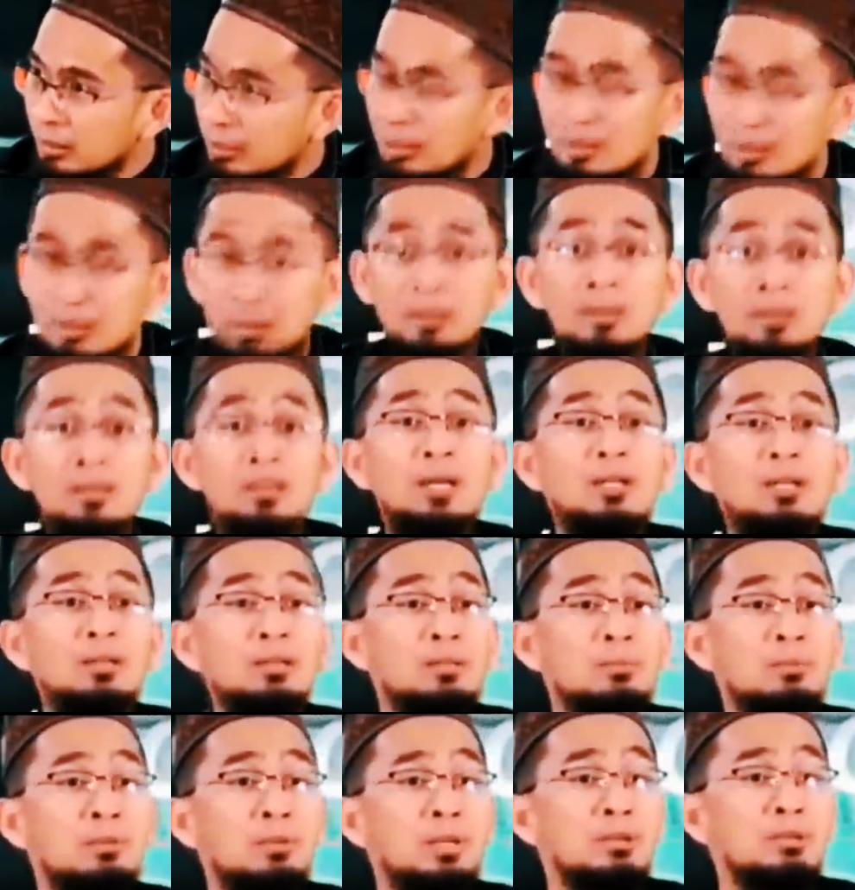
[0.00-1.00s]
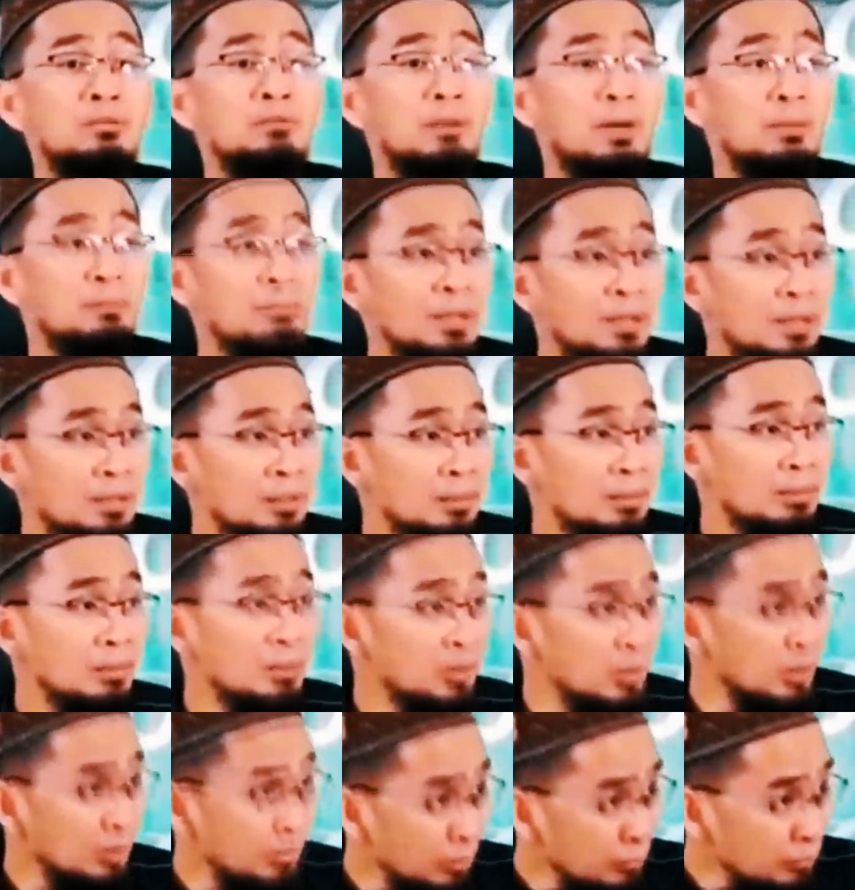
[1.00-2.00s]
Dan kita tidak tahu mungkin papa
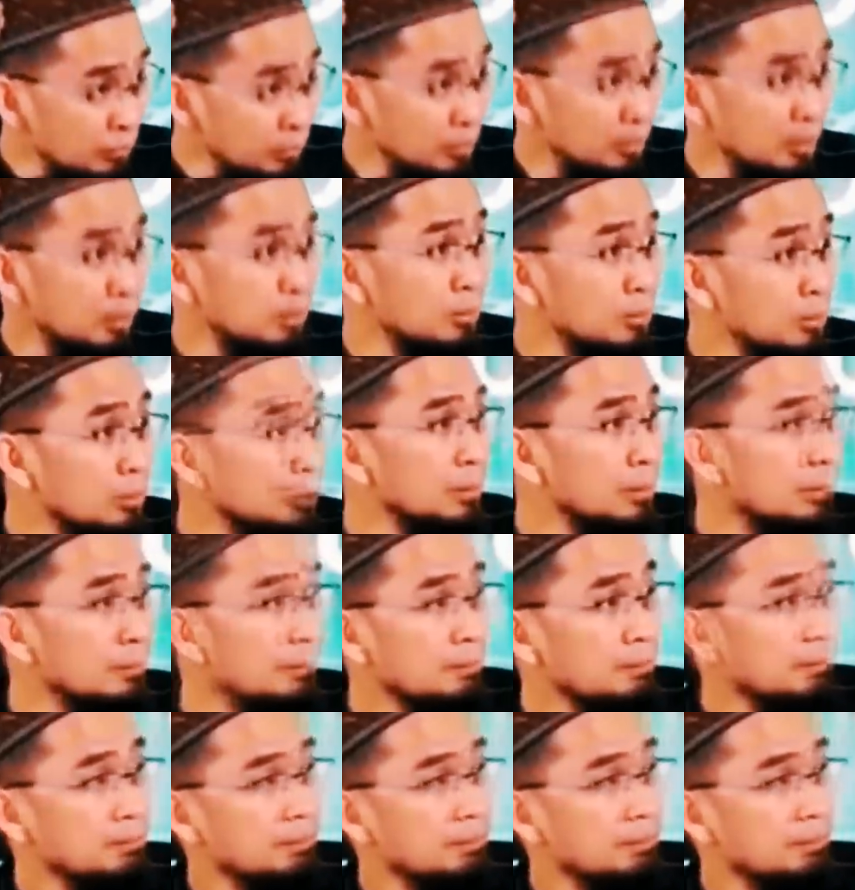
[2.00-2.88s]
bisa diwafatkan duluan.